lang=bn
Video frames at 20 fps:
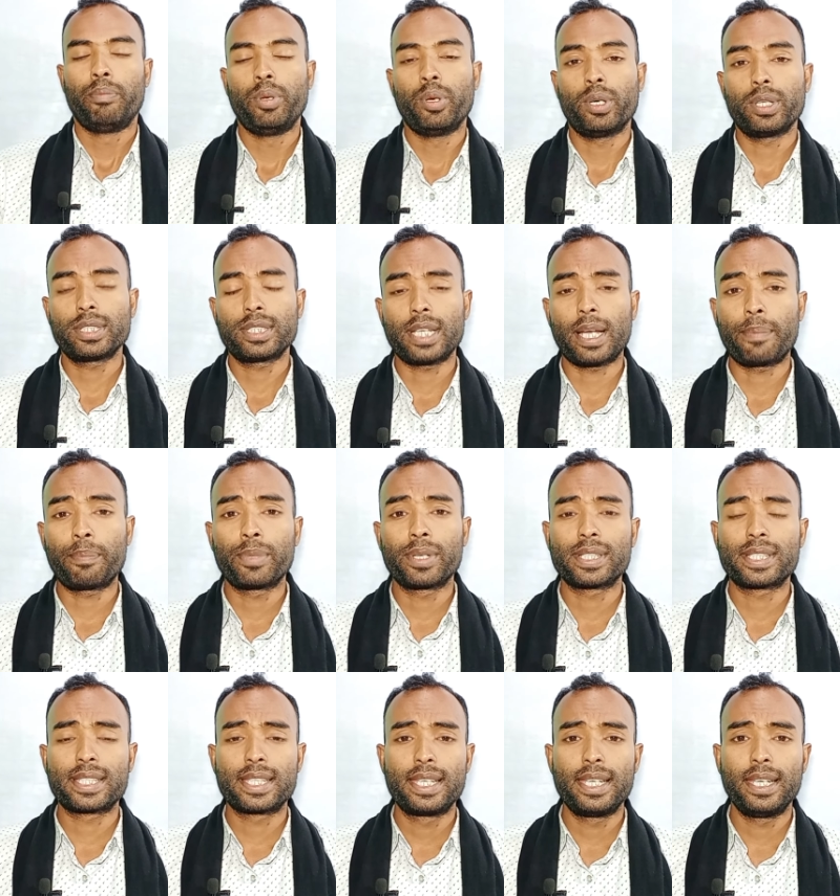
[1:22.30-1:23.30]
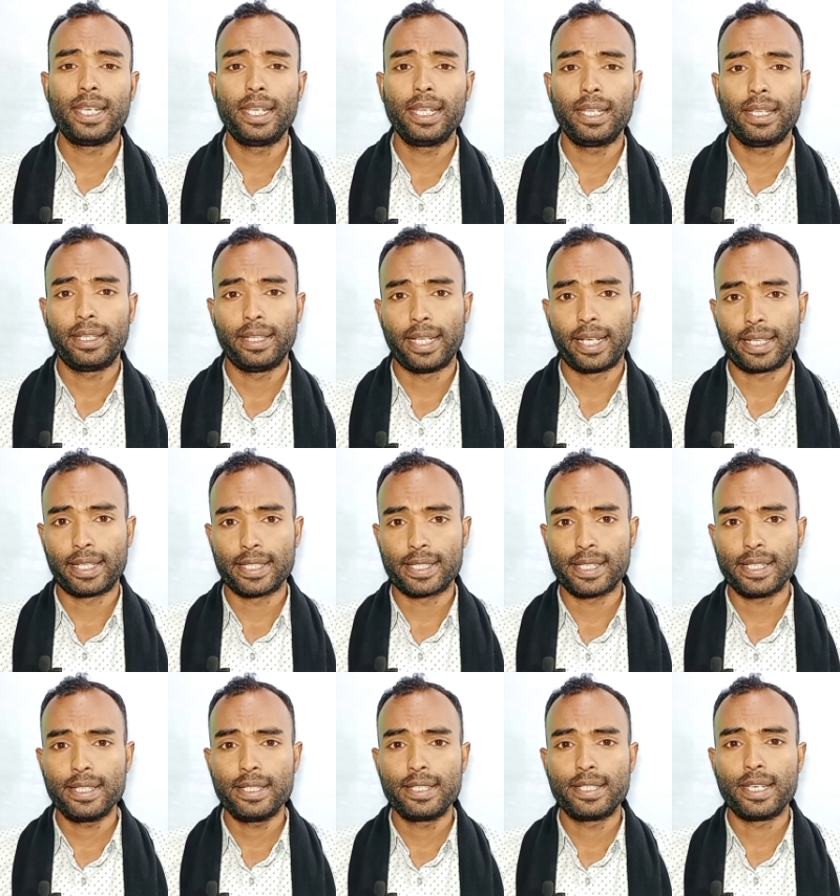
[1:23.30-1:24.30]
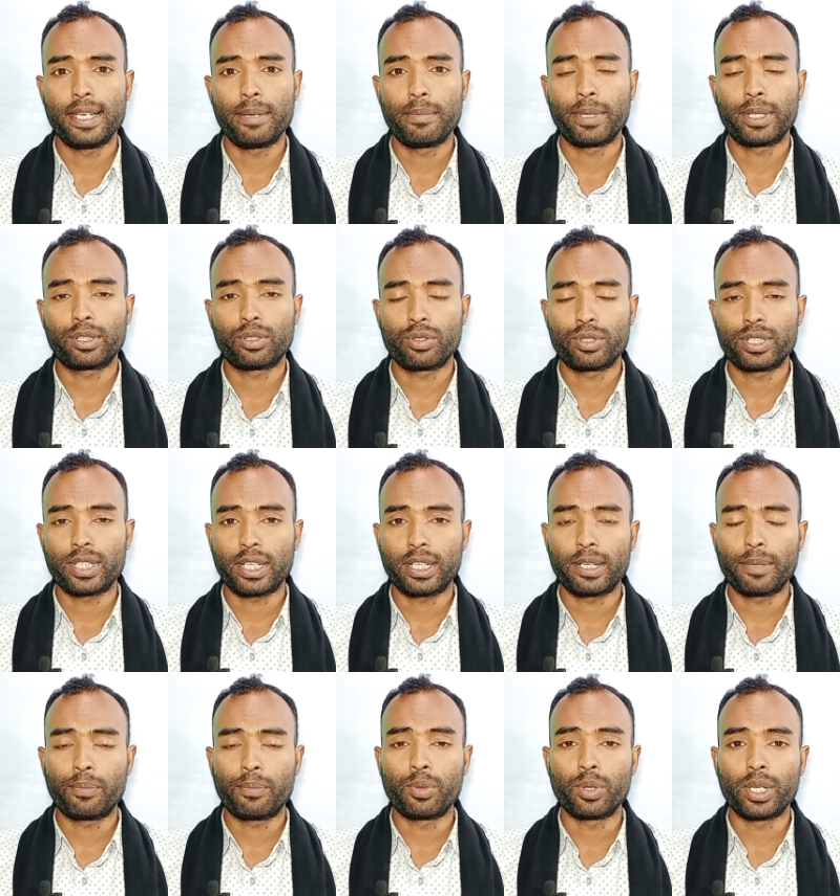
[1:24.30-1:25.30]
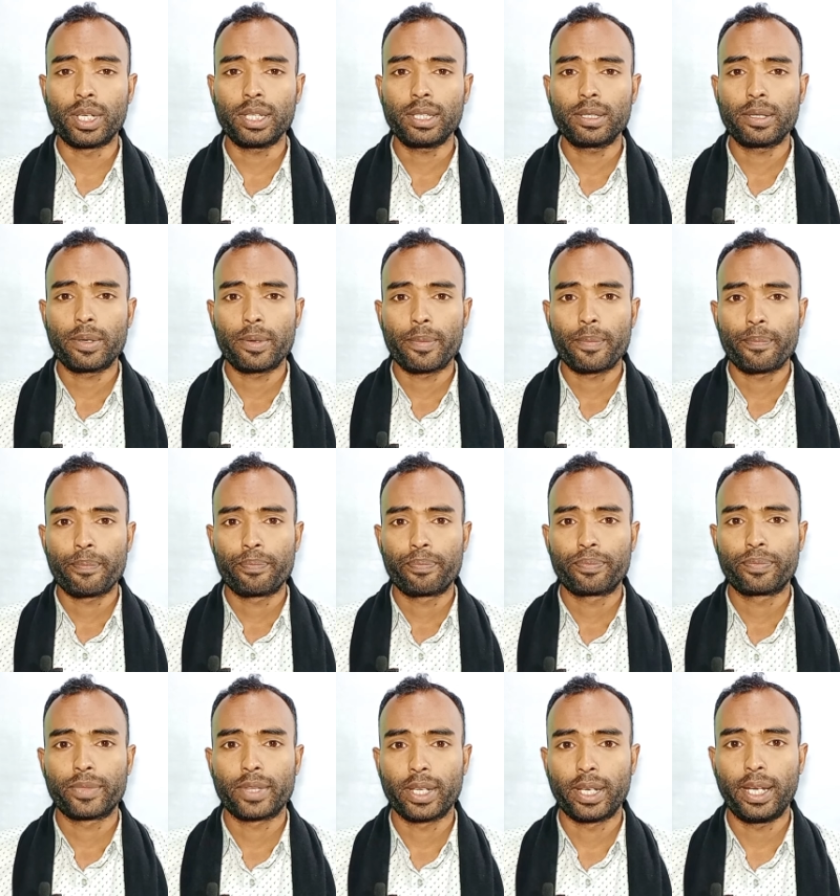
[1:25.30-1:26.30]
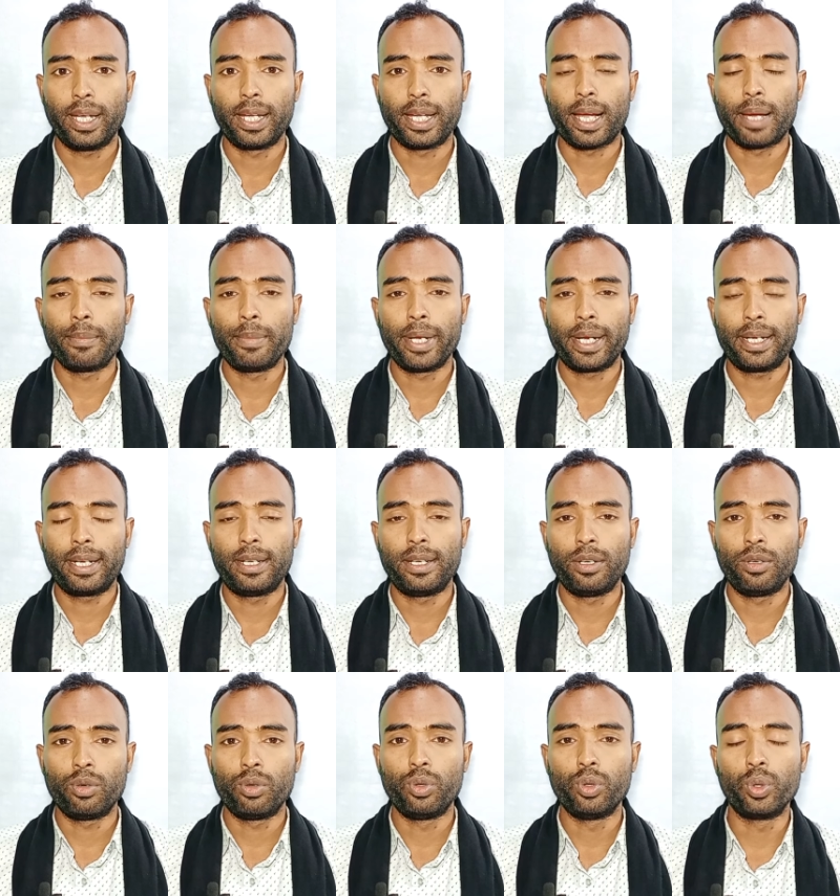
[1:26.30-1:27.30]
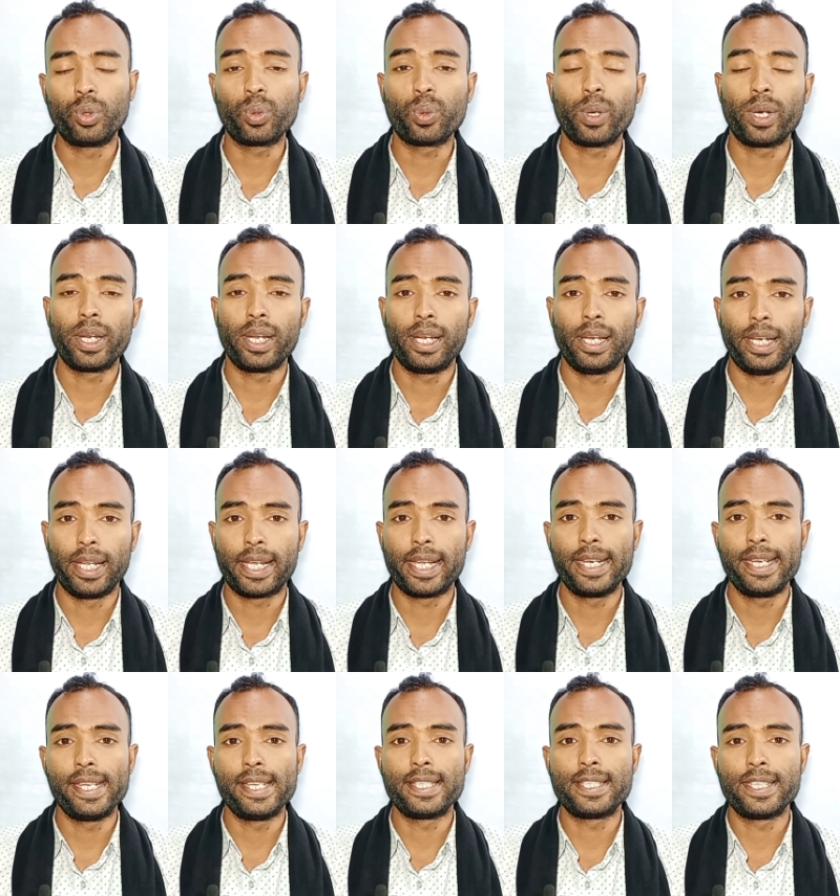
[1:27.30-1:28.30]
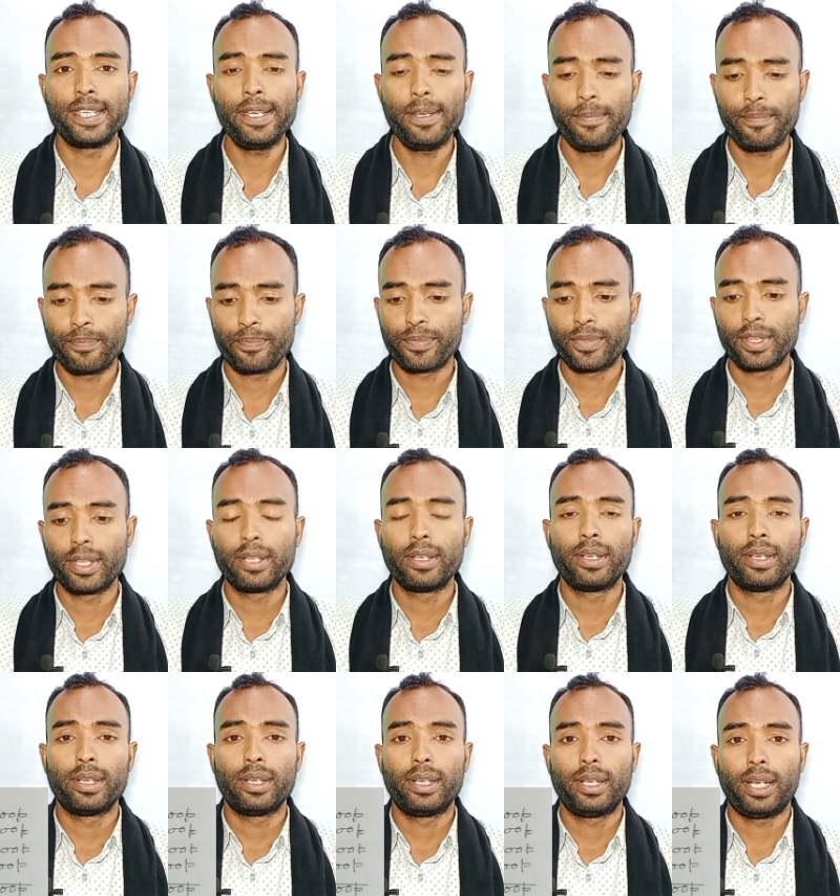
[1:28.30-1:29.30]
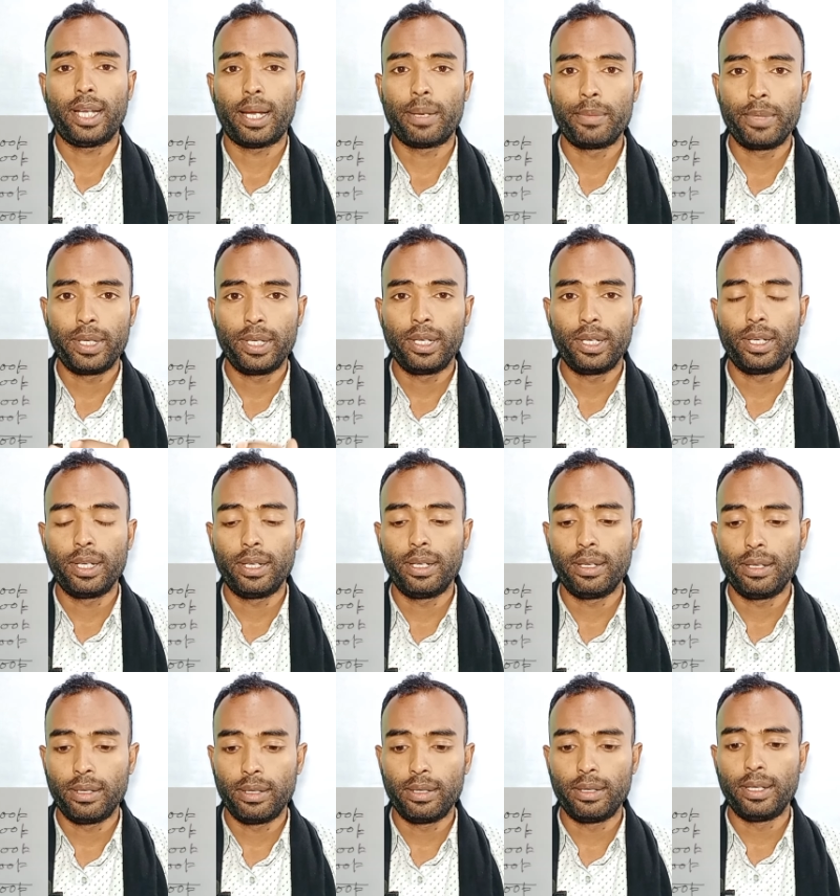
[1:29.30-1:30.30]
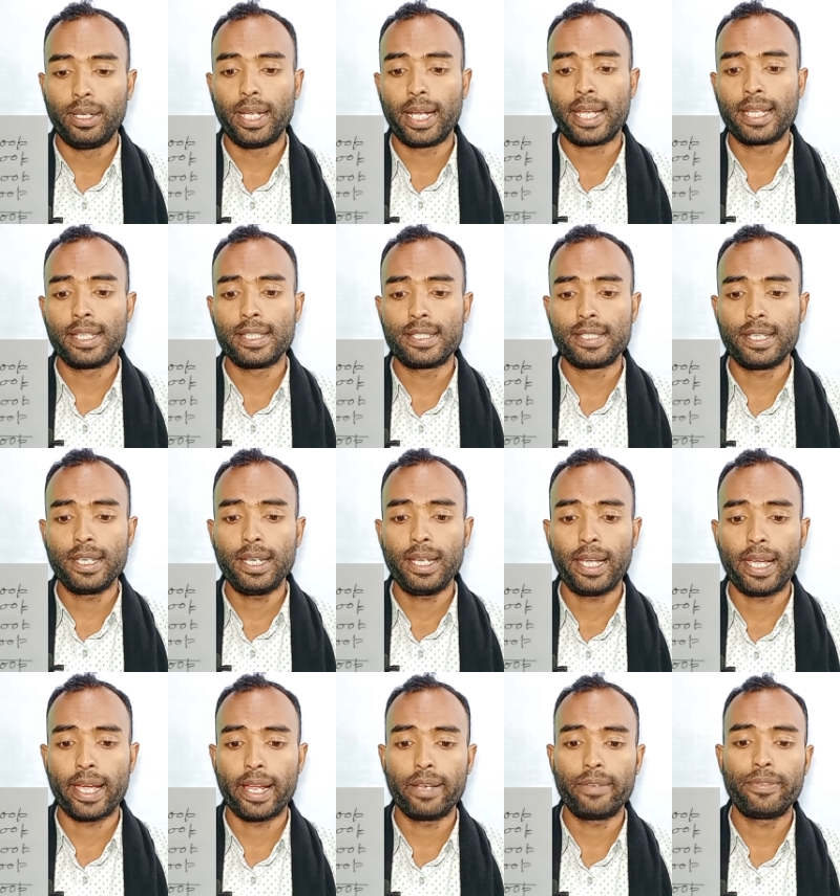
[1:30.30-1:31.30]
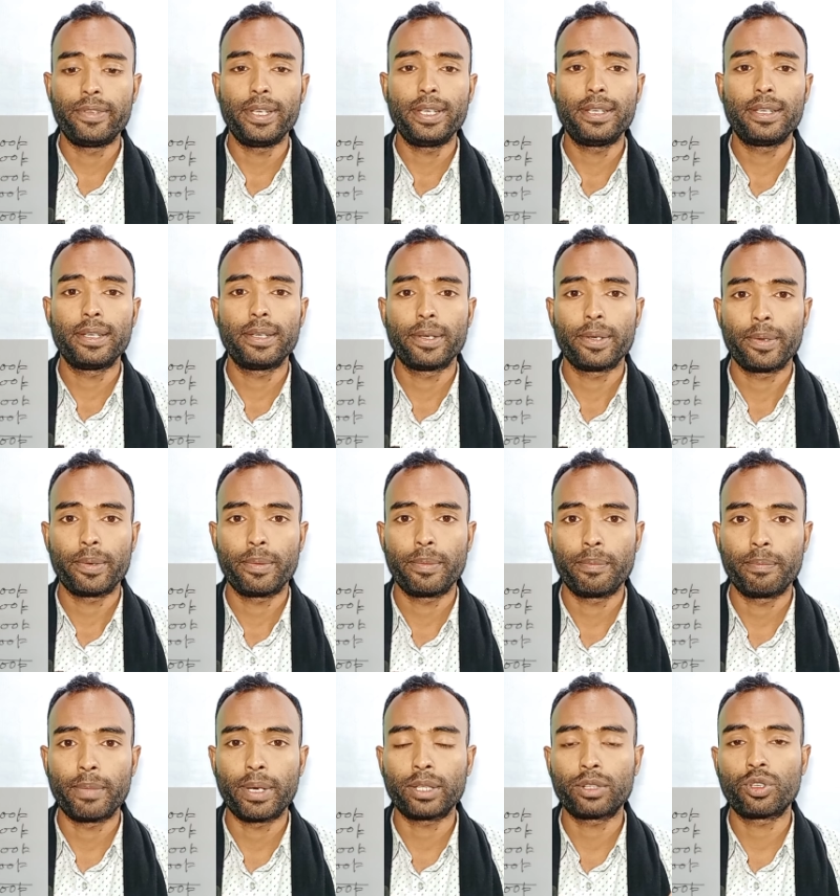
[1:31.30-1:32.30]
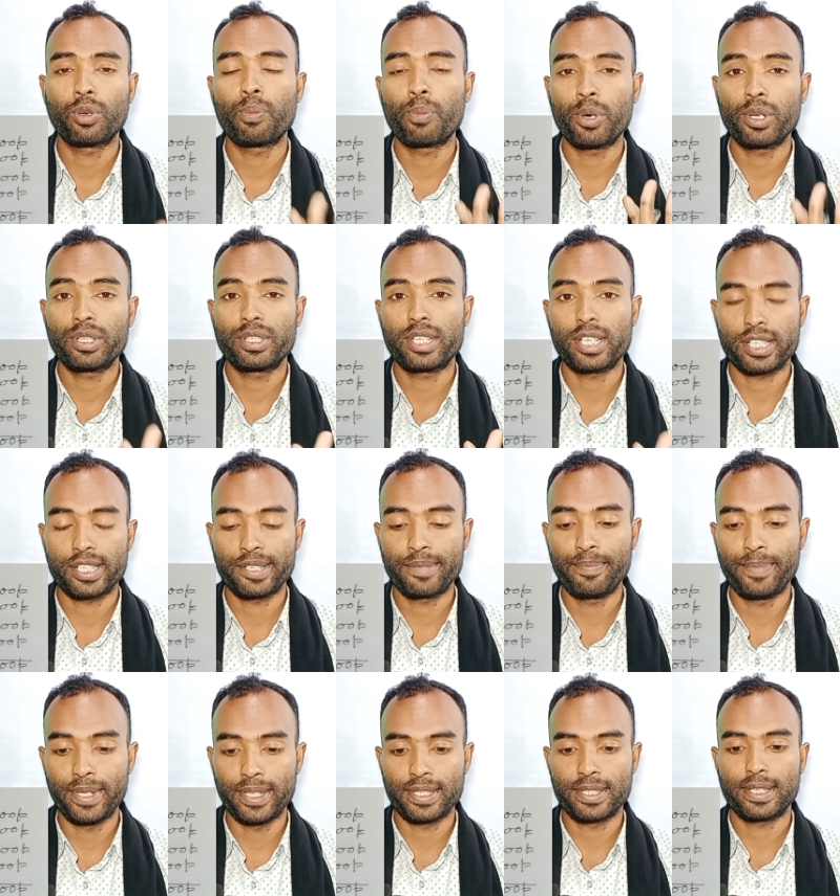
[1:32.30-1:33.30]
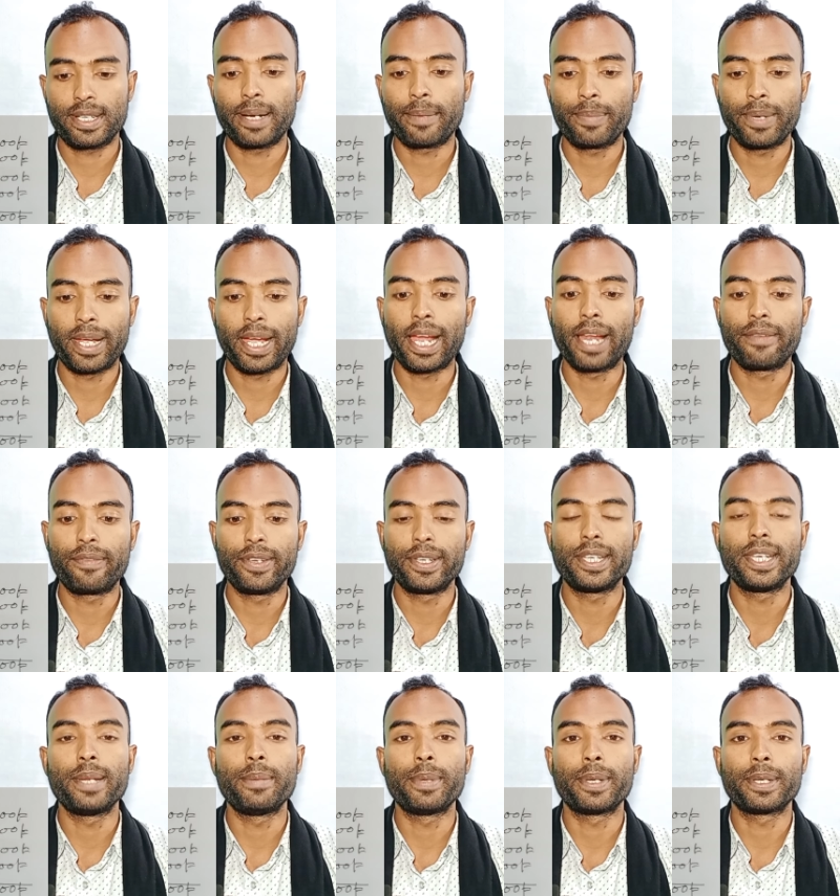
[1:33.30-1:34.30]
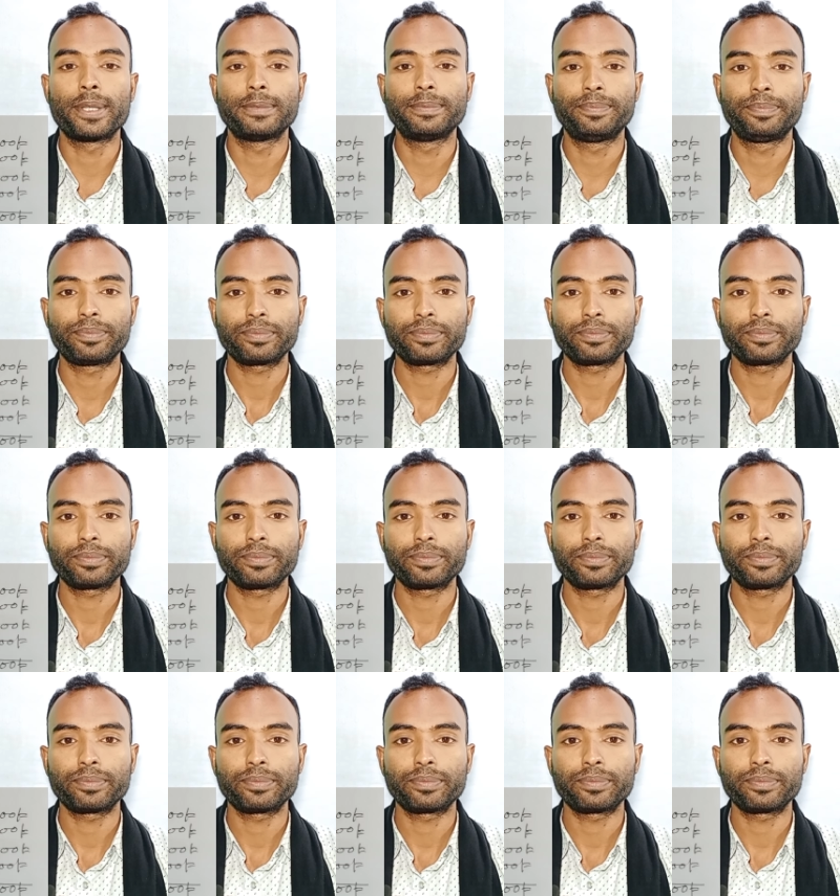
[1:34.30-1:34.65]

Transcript: বিওয়ার্স আপনার স্ক্রিনে দেখতেছেন যে মাত্র চারটা প্রোডাক্ট হ্যাঁ আমি একটি নোট করে লিখে নিয়েছি আমি লিখে দিচ্ছি হেলফিট মাত্র পঞ্চাশ পিস আপনি হেলফিট নেবেন